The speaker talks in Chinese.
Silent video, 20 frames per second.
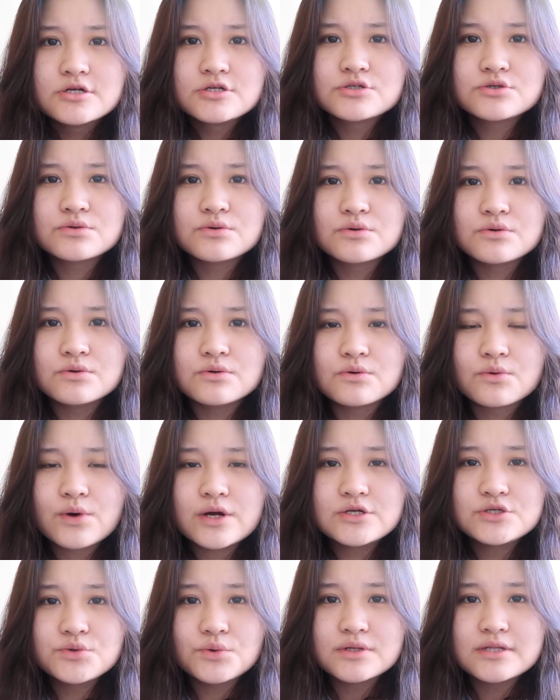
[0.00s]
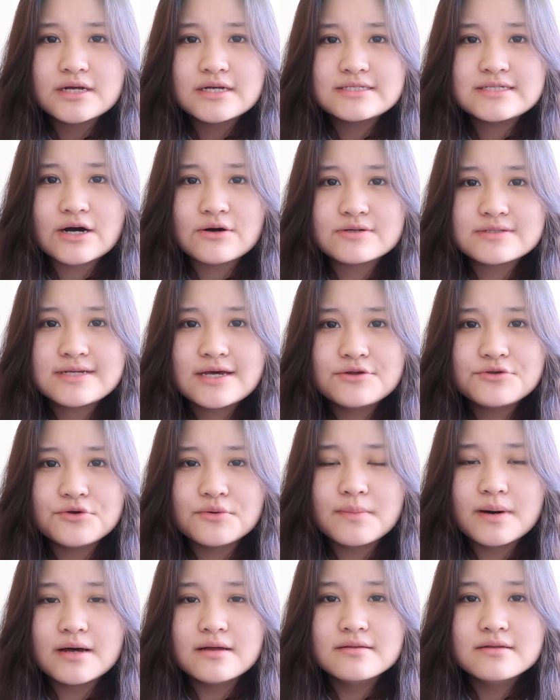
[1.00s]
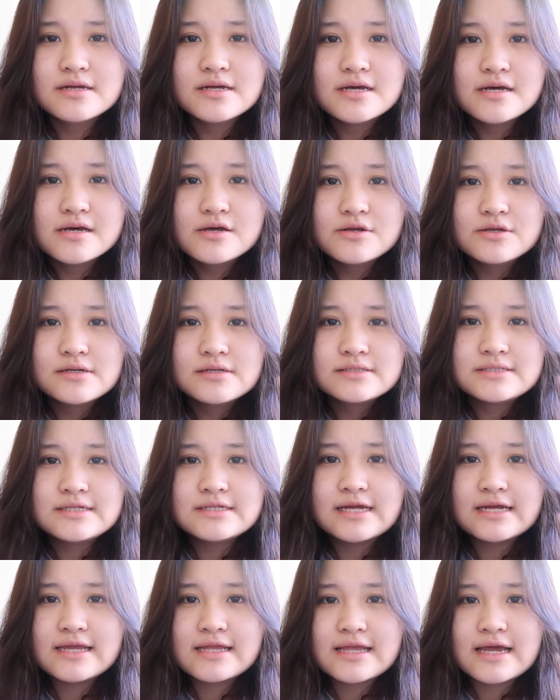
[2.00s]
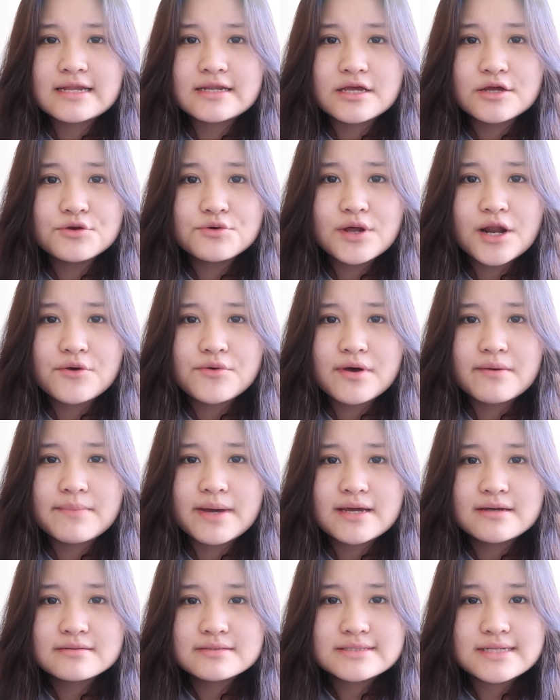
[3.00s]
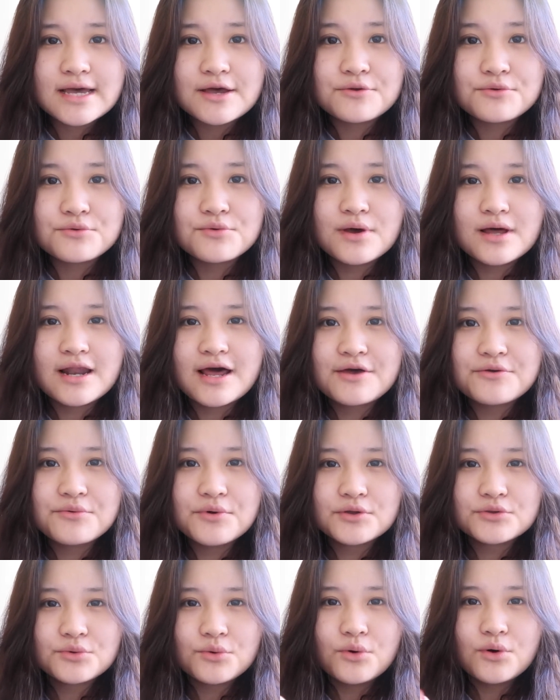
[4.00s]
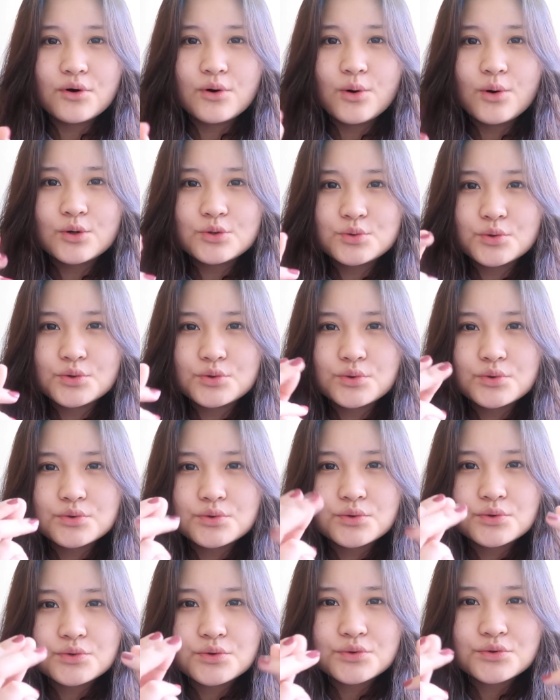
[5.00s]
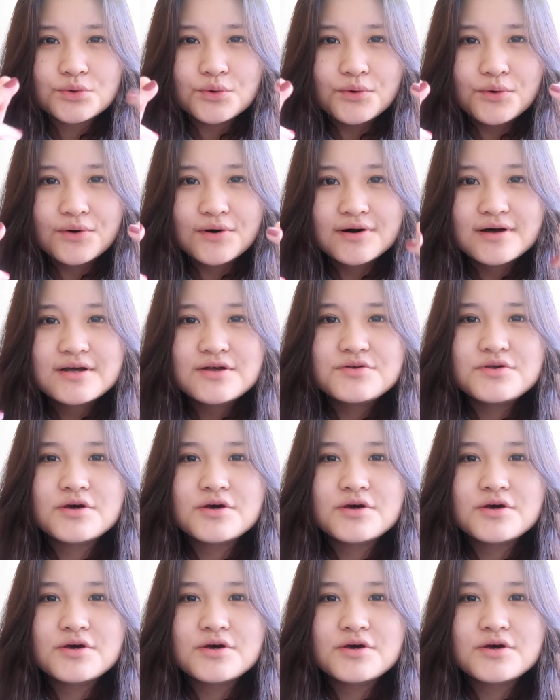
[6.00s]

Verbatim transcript: 祝关注我的小仙女们，新的一年里越来越美，钱越来越多，多多多多多！